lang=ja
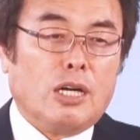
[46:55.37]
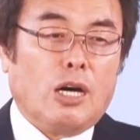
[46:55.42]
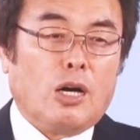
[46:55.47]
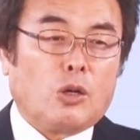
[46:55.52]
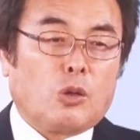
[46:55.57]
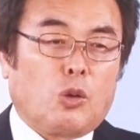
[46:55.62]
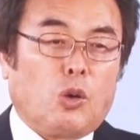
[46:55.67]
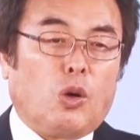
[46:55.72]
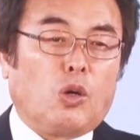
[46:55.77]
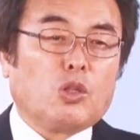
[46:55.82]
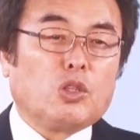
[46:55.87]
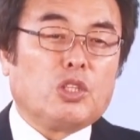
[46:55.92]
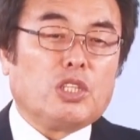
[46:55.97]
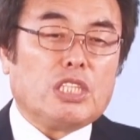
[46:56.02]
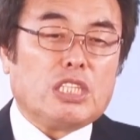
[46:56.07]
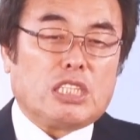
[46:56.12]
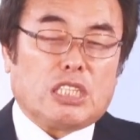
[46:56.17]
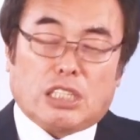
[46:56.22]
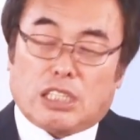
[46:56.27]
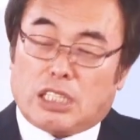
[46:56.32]
こういう
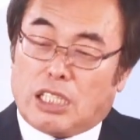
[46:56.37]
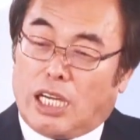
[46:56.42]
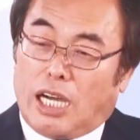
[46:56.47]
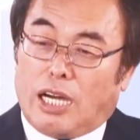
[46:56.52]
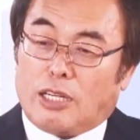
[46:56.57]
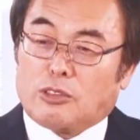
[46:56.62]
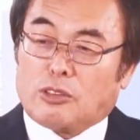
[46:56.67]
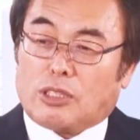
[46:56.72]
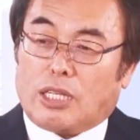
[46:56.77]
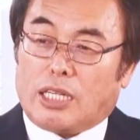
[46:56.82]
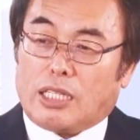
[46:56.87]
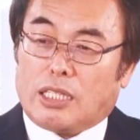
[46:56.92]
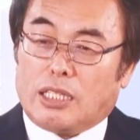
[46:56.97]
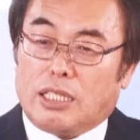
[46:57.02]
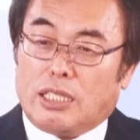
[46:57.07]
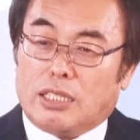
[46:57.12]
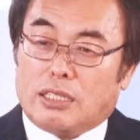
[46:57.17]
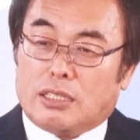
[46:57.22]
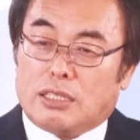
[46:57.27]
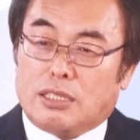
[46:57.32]
意識がある限
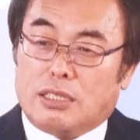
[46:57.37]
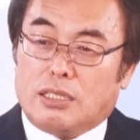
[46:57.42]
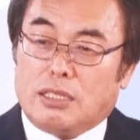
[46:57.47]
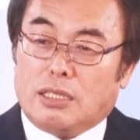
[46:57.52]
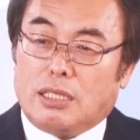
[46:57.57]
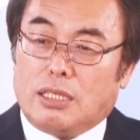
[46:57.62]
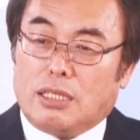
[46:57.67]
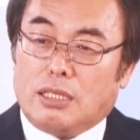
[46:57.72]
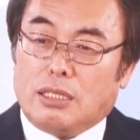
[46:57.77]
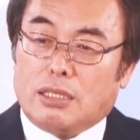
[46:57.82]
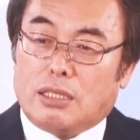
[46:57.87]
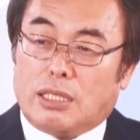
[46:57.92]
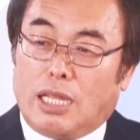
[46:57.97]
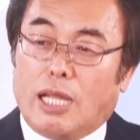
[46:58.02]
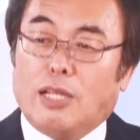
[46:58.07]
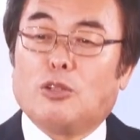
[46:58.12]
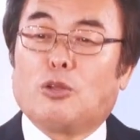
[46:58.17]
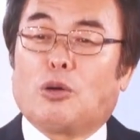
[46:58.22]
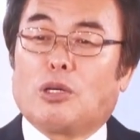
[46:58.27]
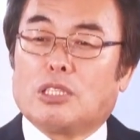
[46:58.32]
り天
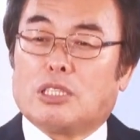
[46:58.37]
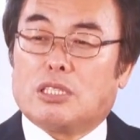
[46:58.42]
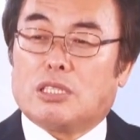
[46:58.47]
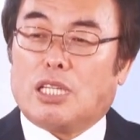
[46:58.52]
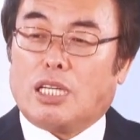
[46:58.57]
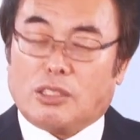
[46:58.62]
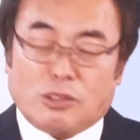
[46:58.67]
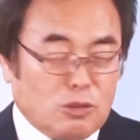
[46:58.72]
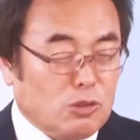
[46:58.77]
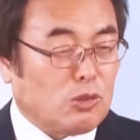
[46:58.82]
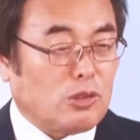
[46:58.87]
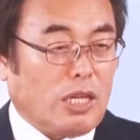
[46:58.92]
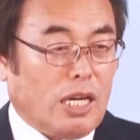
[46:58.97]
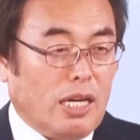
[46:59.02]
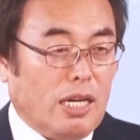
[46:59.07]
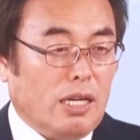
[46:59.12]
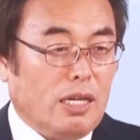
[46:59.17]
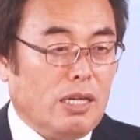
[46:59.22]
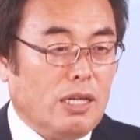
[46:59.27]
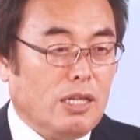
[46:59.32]
道ができるのか
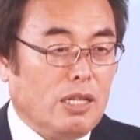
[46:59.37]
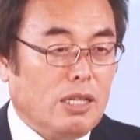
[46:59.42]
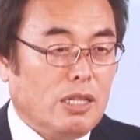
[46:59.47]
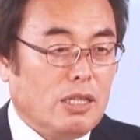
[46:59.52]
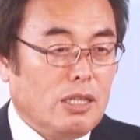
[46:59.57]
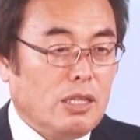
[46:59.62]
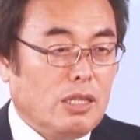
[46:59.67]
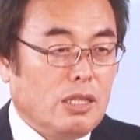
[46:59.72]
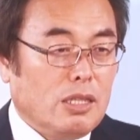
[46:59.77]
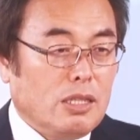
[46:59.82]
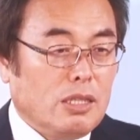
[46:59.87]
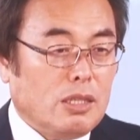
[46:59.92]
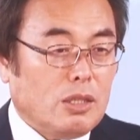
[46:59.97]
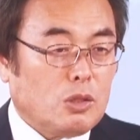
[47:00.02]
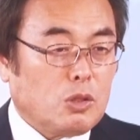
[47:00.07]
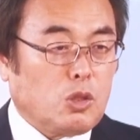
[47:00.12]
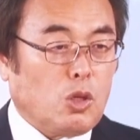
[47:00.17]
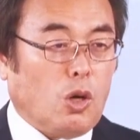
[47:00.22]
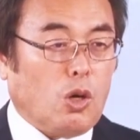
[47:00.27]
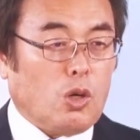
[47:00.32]

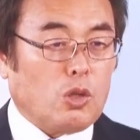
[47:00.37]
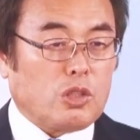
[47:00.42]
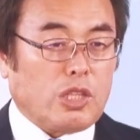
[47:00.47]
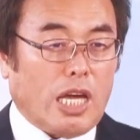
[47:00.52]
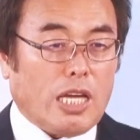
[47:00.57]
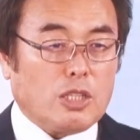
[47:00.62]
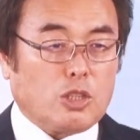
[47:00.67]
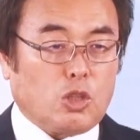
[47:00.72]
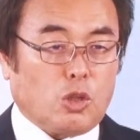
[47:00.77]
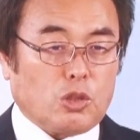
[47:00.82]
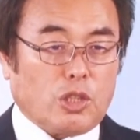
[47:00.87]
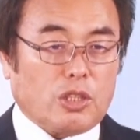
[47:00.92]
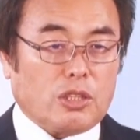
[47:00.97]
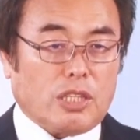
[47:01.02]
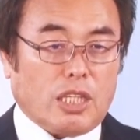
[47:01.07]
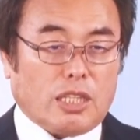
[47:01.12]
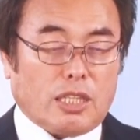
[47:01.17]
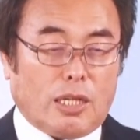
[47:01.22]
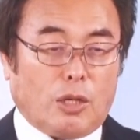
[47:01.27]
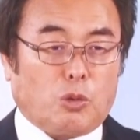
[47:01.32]
今日聖書
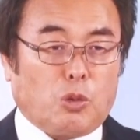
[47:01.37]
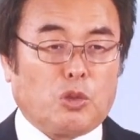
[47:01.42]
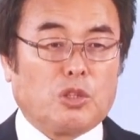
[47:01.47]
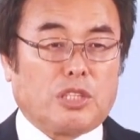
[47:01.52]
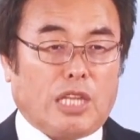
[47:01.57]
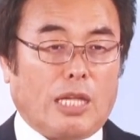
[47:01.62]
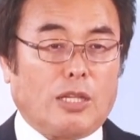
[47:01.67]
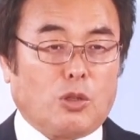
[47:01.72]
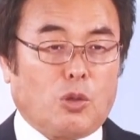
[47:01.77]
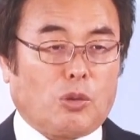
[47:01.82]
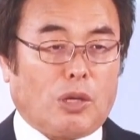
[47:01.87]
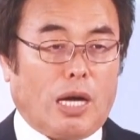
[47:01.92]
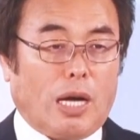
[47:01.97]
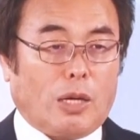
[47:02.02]
的なこういう天道が